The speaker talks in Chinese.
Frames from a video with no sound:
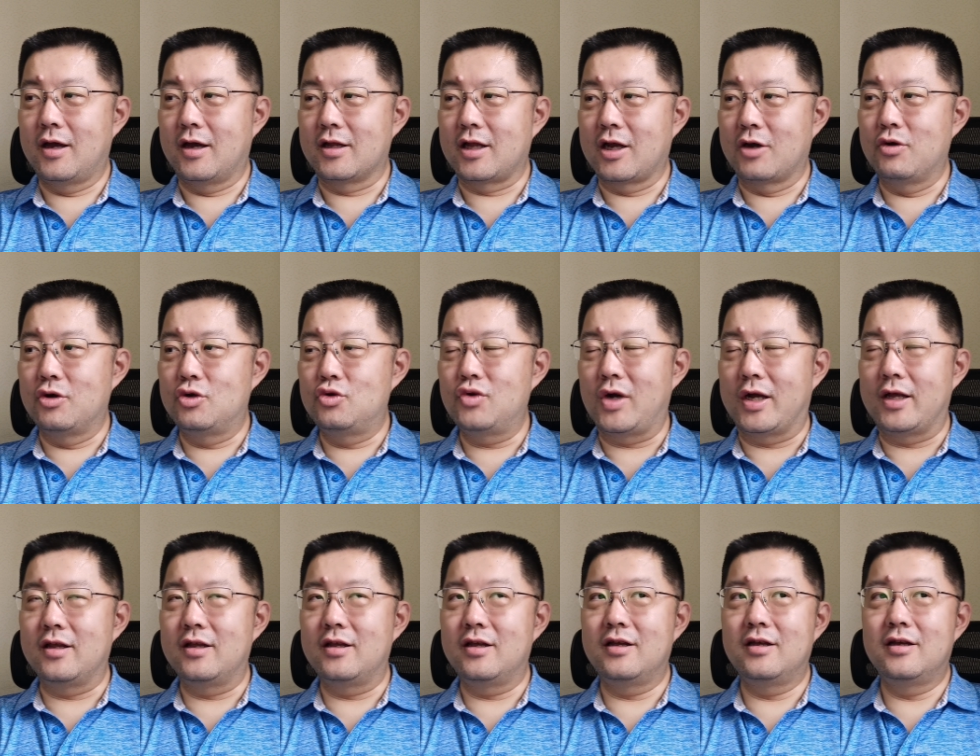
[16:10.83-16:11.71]
呃，他会
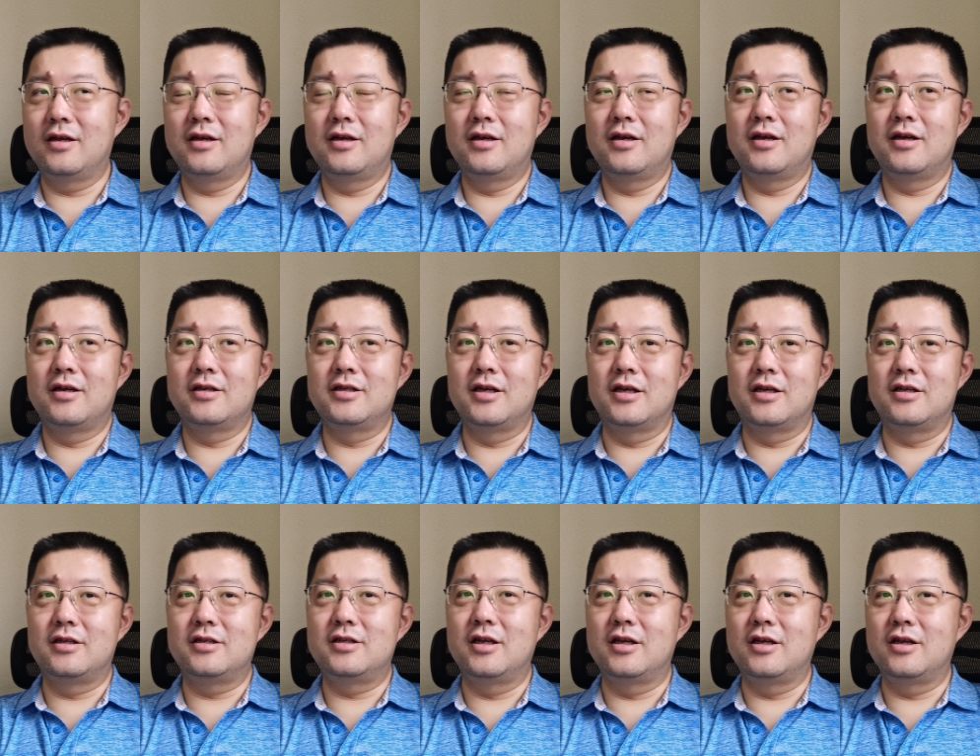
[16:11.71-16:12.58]
转。
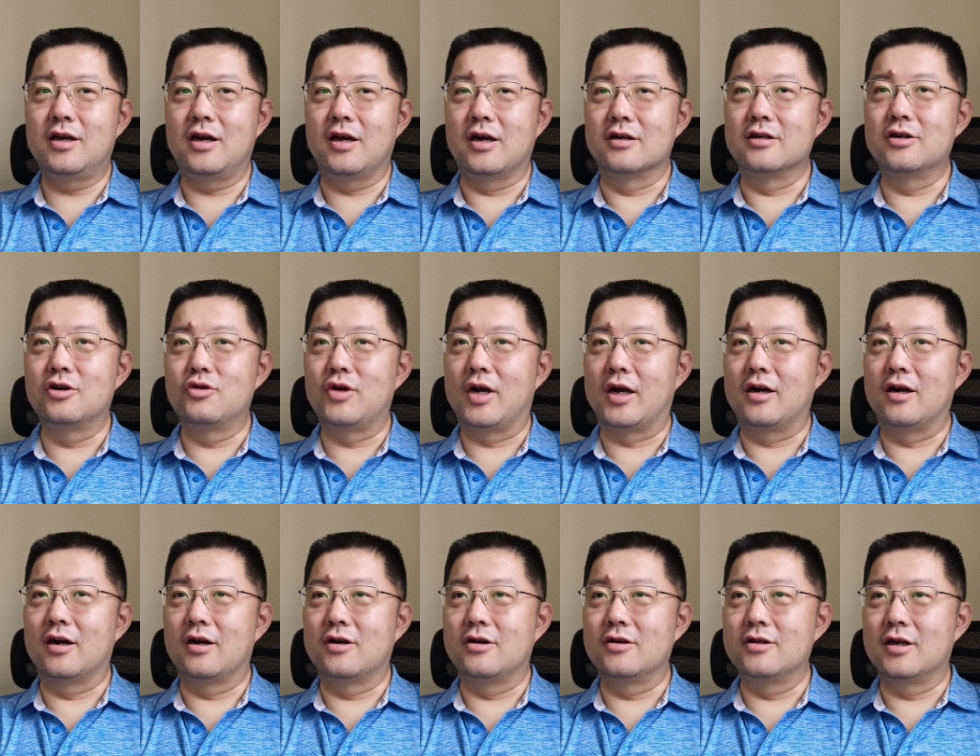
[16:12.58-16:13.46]
先先横着
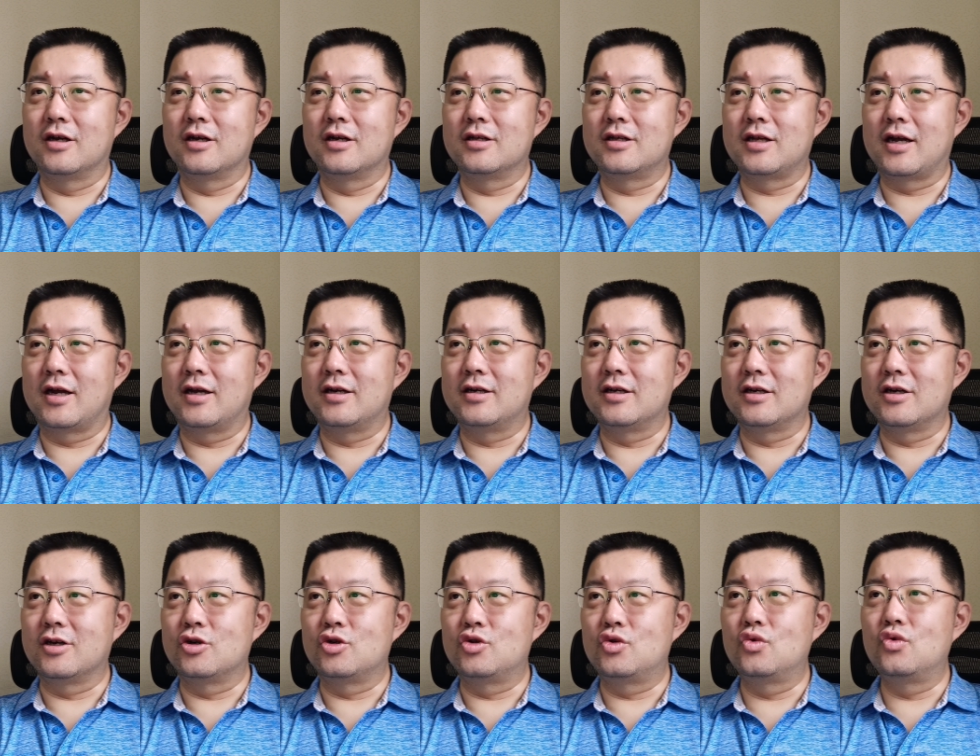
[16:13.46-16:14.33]
转，然后呢，在
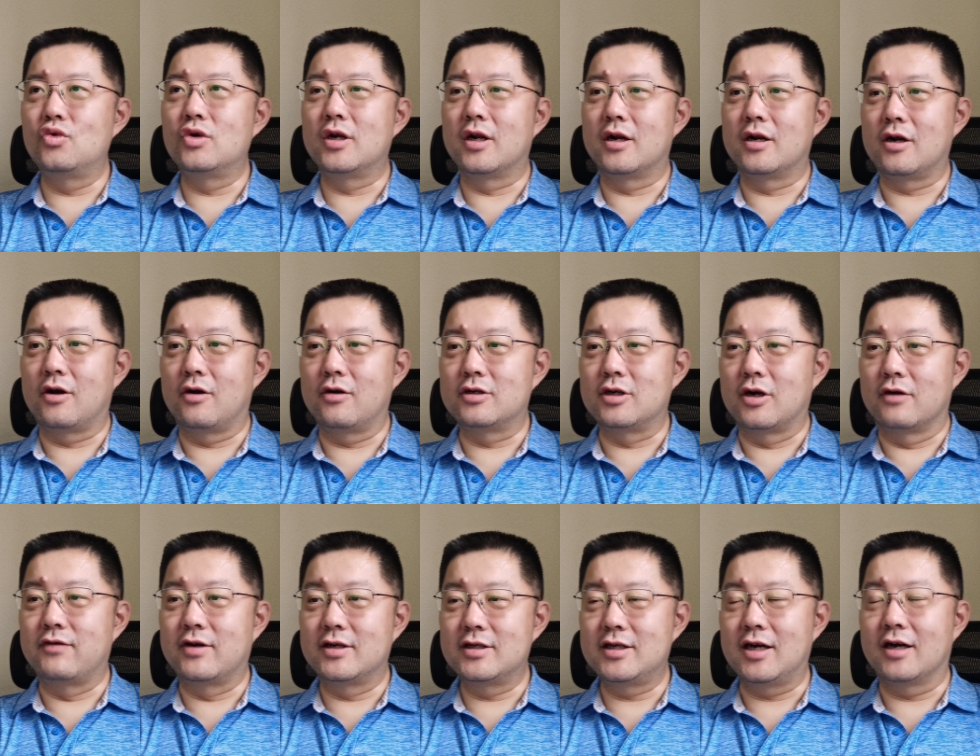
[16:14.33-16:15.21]
这个竖着找
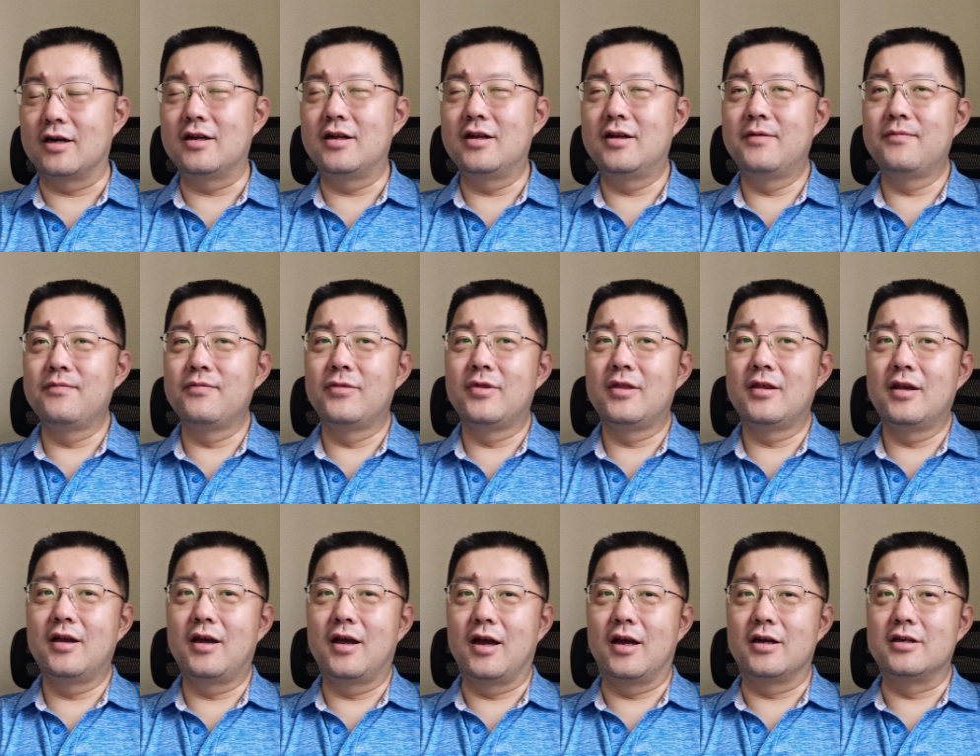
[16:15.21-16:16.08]
找方向，
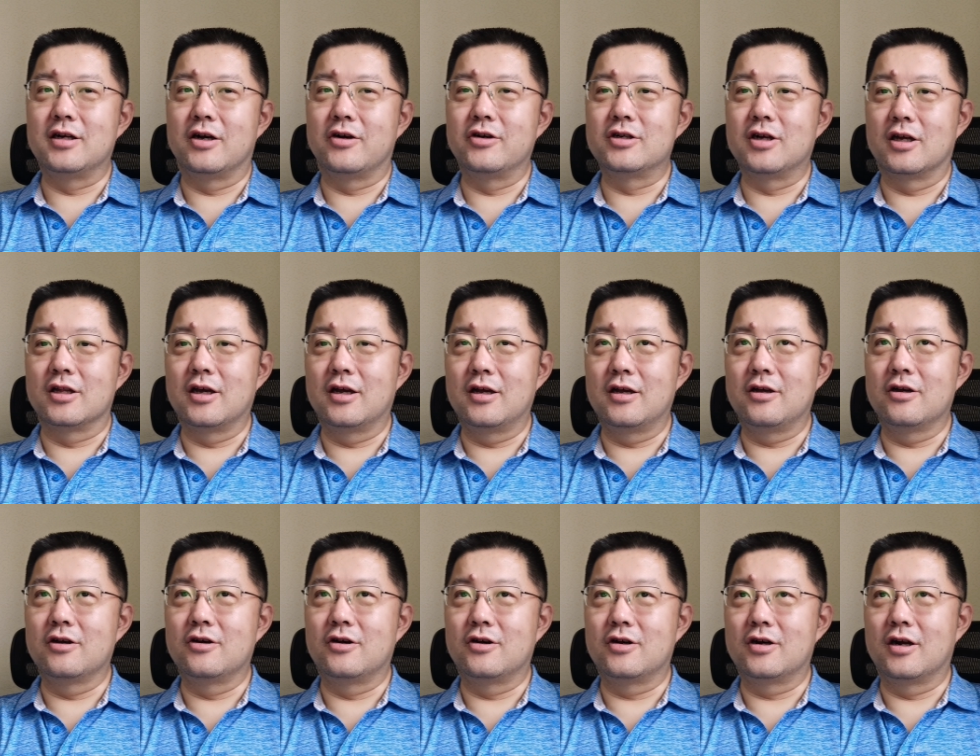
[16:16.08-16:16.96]
哎，找找到
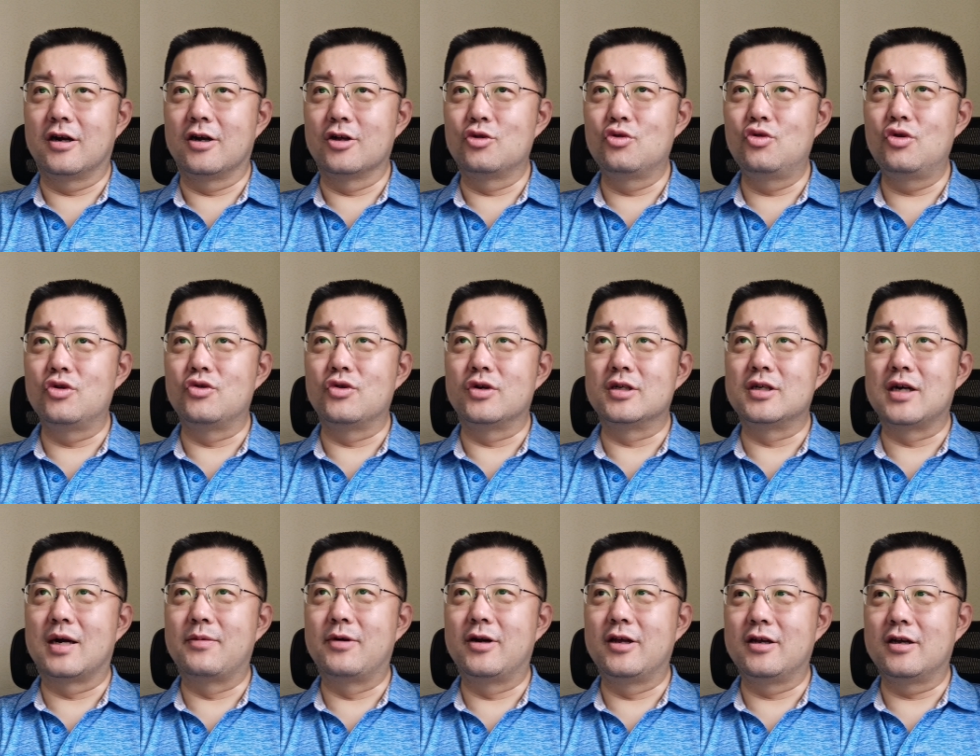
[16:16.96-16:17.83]
以后，然后对准
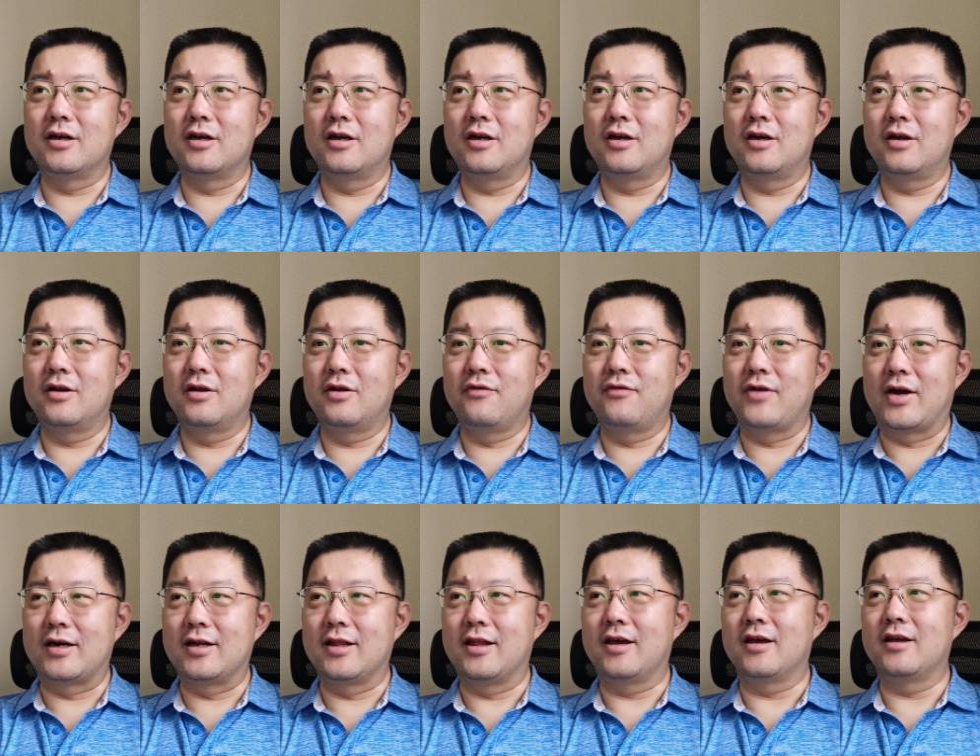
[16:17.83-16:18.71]
上面这个
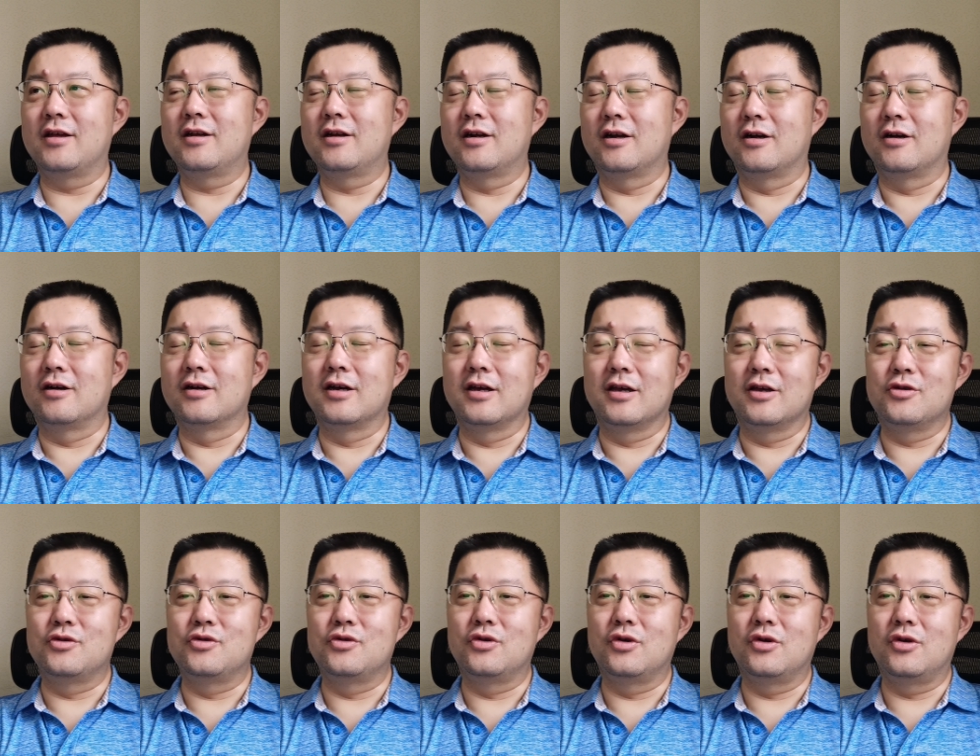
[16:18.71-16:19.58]
发射点，然后可
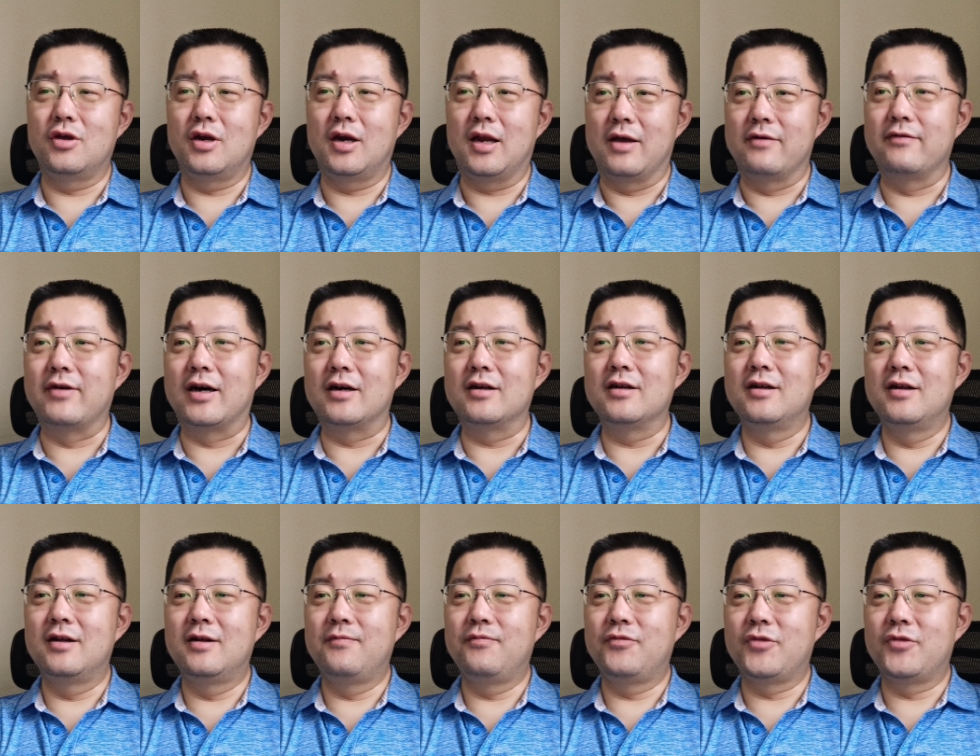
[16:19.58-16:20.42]
以去联网。